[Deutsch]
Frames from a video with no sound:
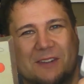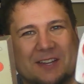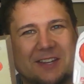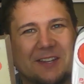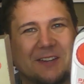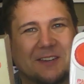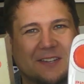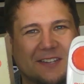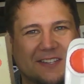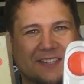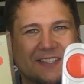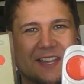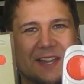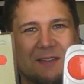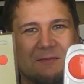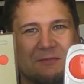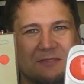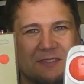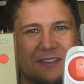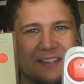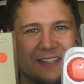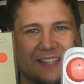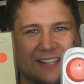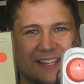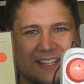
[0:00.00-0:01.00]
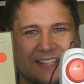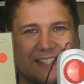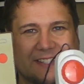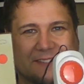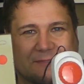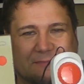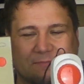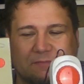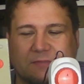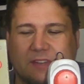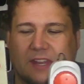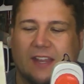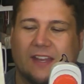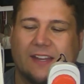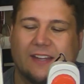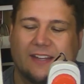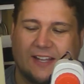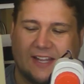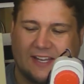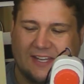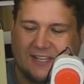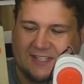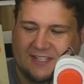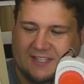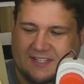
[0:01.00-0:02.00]
genau dasselbe wie das.
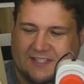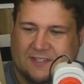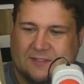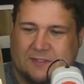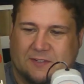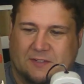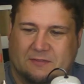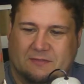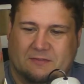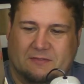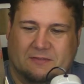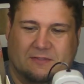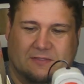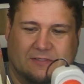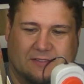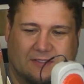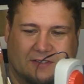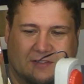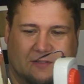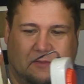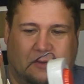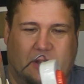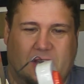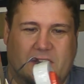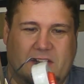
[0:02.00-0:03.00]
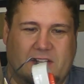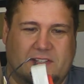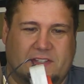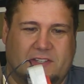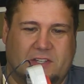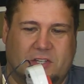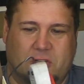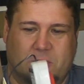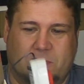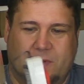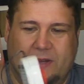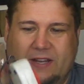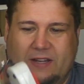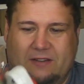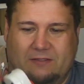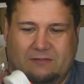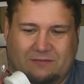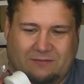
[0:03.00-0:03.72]
Kann ich das so... Oh, das ist das schwer.